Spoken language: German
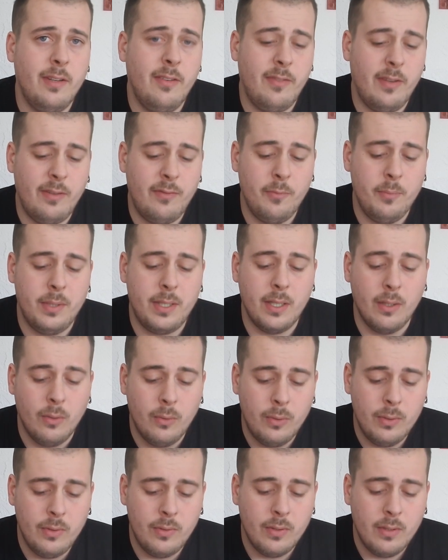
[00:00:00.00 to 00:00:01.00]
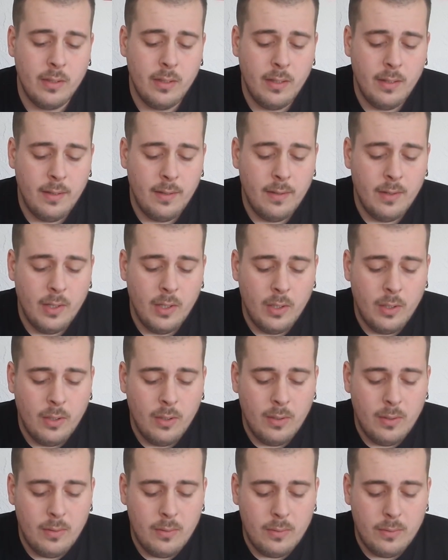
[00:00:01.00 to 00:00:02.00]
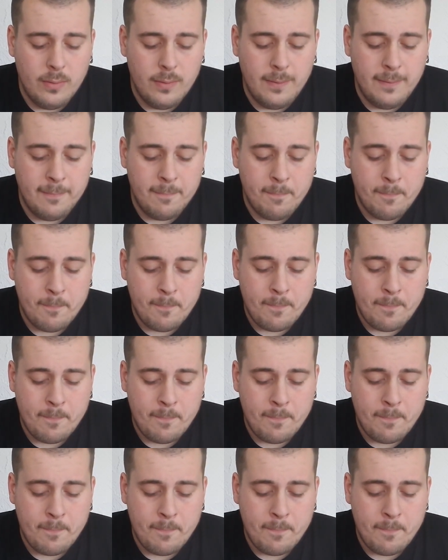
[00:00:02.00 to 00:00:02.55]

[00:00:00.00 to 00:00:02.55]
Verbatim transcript: jeden Fall für mich gelohnt. Und